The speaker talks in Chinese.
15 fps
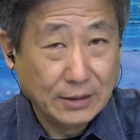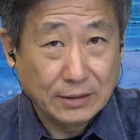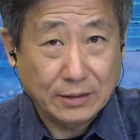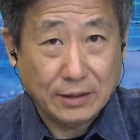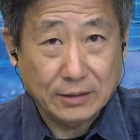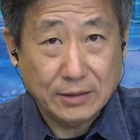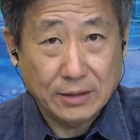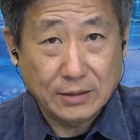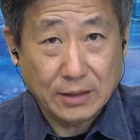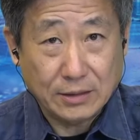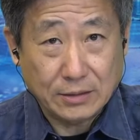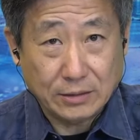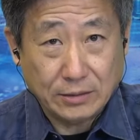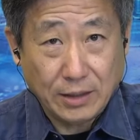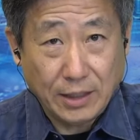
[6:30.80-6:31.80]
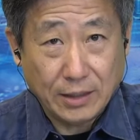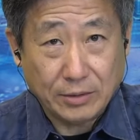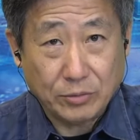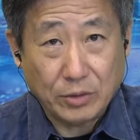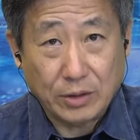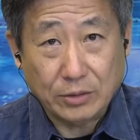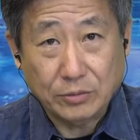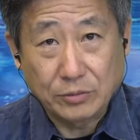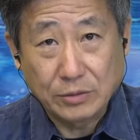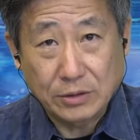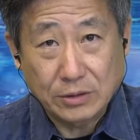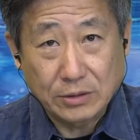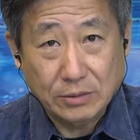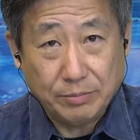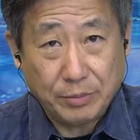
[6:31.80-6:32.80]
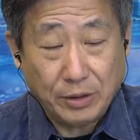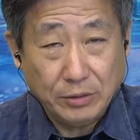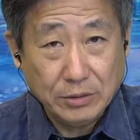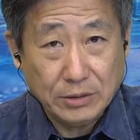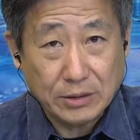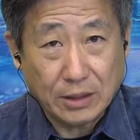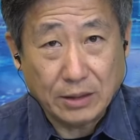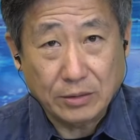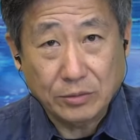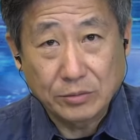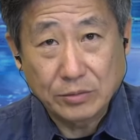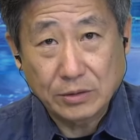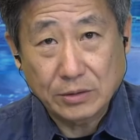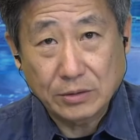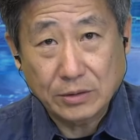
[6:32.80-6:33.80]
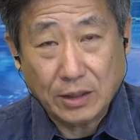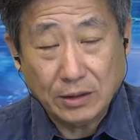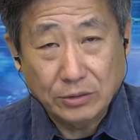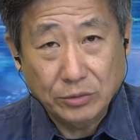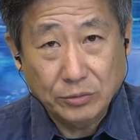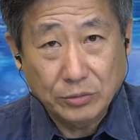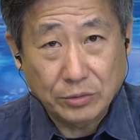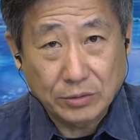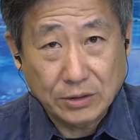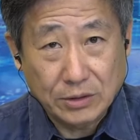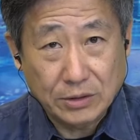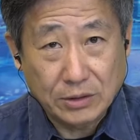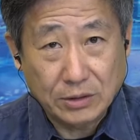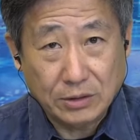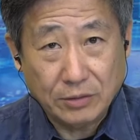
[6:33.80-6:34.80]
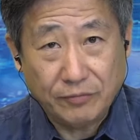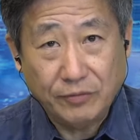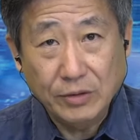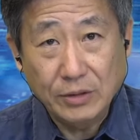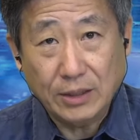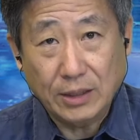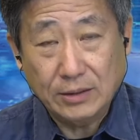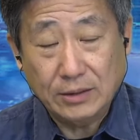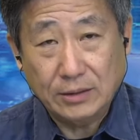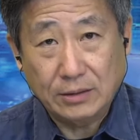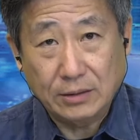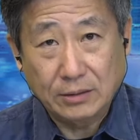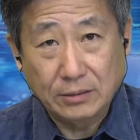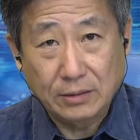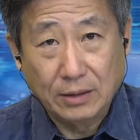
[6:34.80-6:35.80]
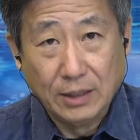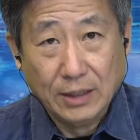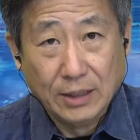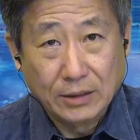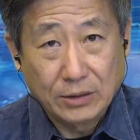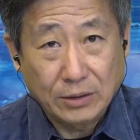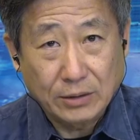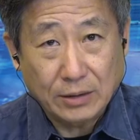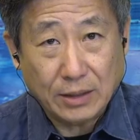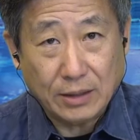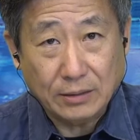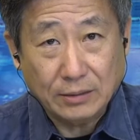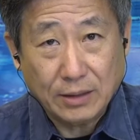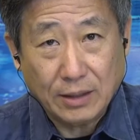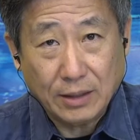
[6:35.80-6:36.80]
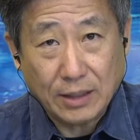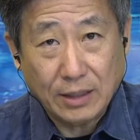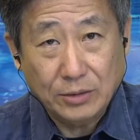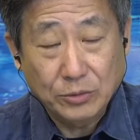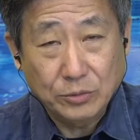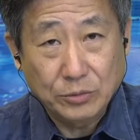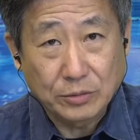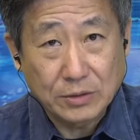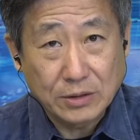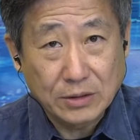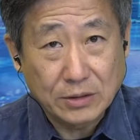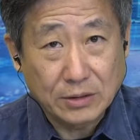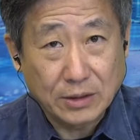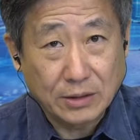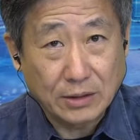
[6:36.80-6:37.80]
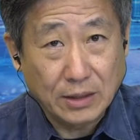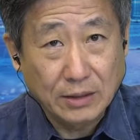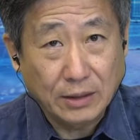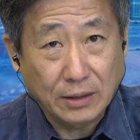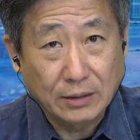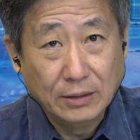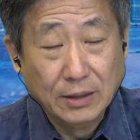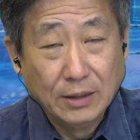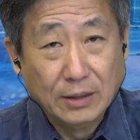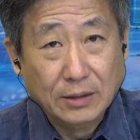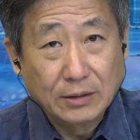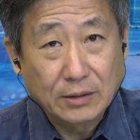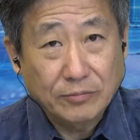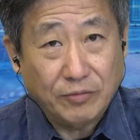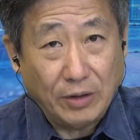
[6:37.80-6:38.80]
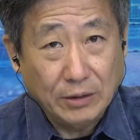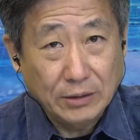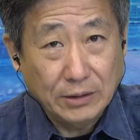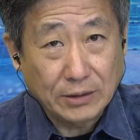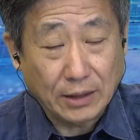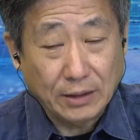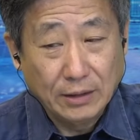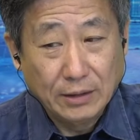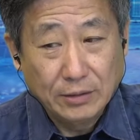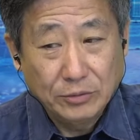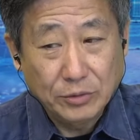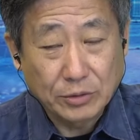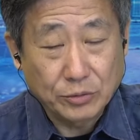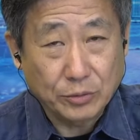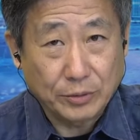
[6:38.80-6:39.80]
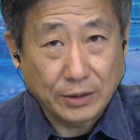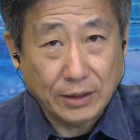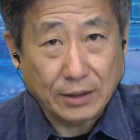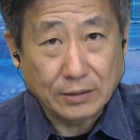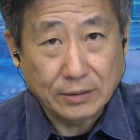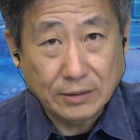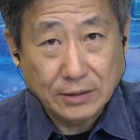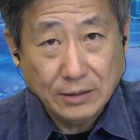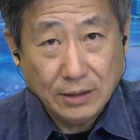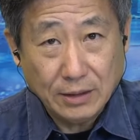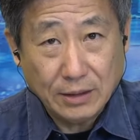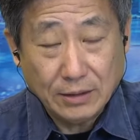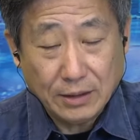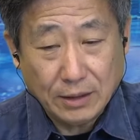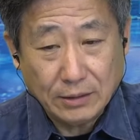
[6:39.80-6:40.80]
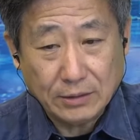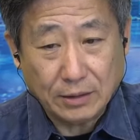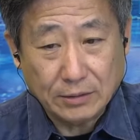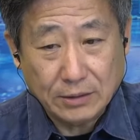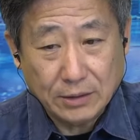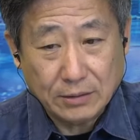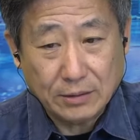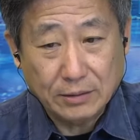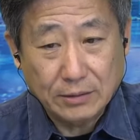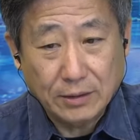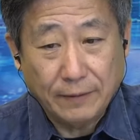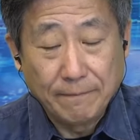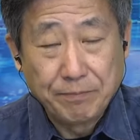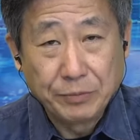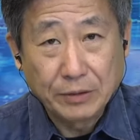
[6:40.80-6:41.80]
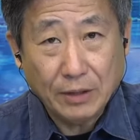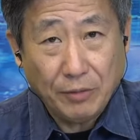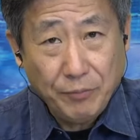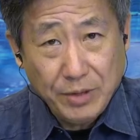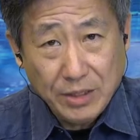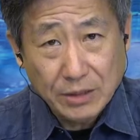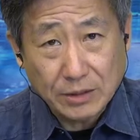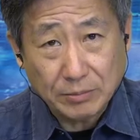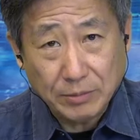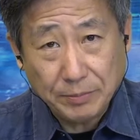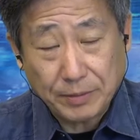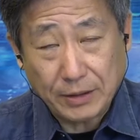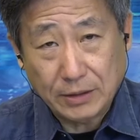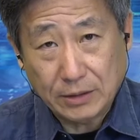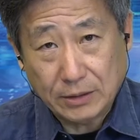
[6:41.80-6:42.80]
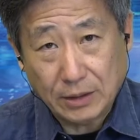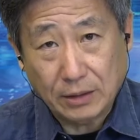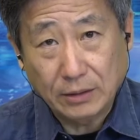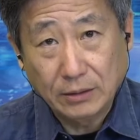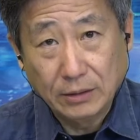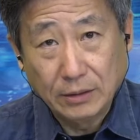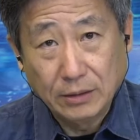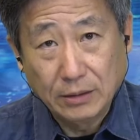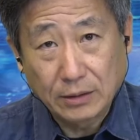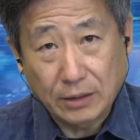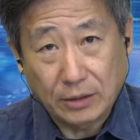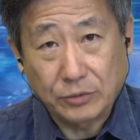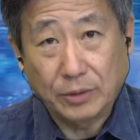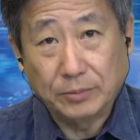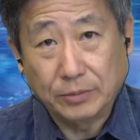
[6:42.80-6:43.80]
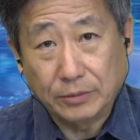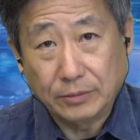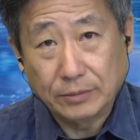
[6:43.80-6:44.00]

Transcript: 他现在是贷款公司、保险公司，他拥有自己的丰田汽车的车行，他还拥有自己的银行、房地产，越做越大。所以今天跟大家小介绍一下，他为什么把这个钱给川普。